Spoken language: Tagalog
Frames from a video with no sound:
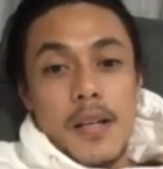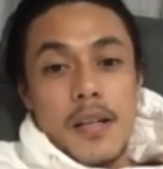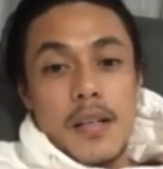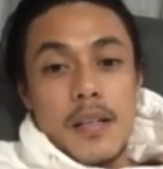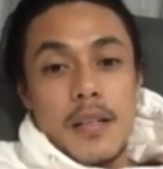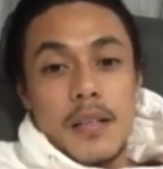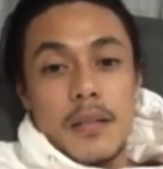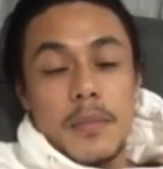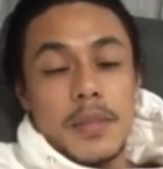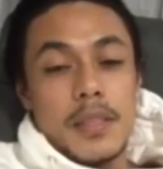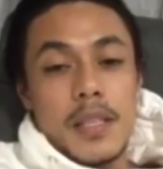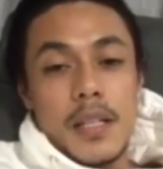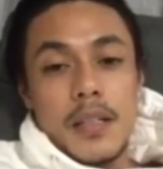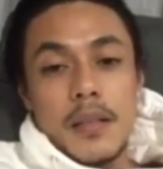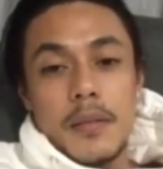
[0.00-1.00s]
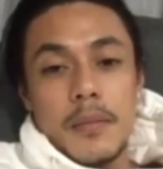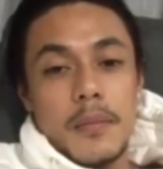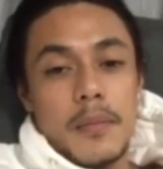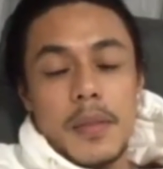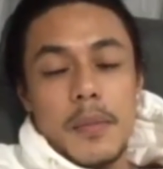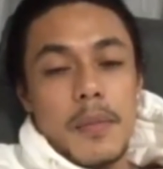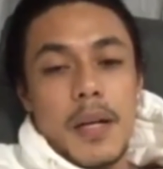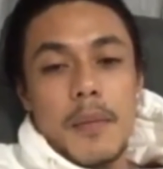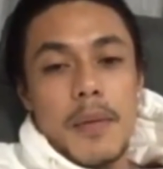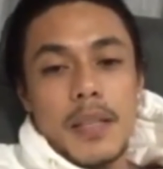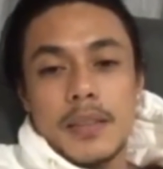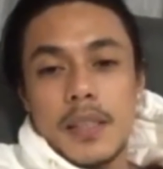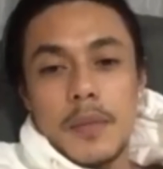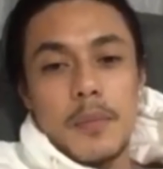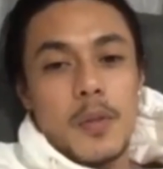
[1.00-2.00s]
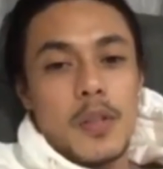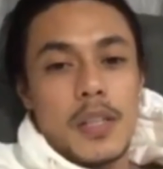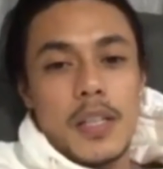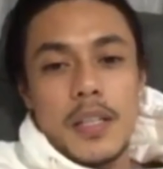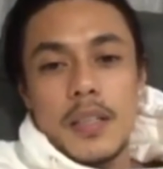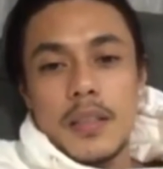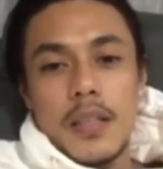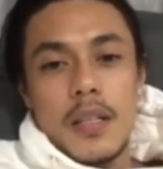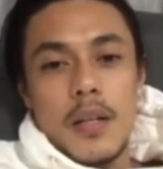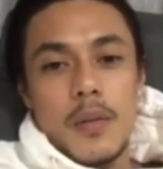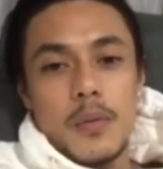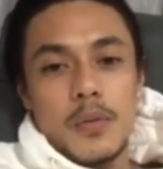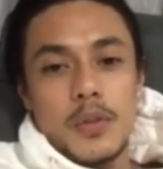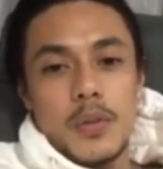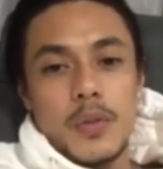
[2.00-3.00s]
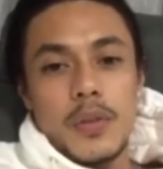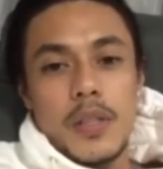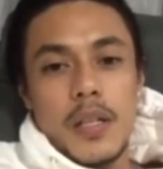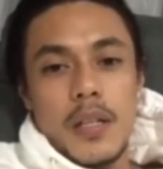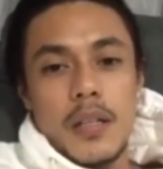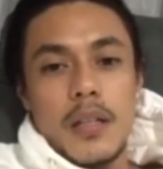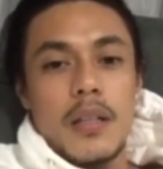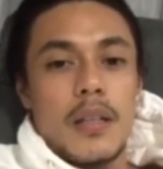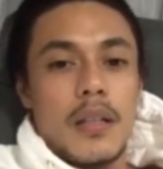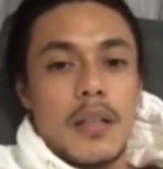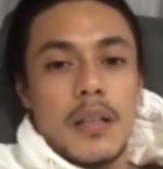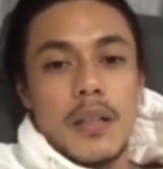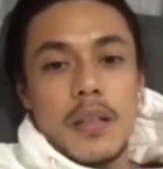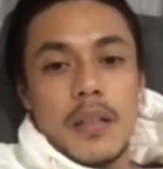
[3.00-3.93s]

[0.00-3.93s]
uh, basta may mga basketball clinic na nauso na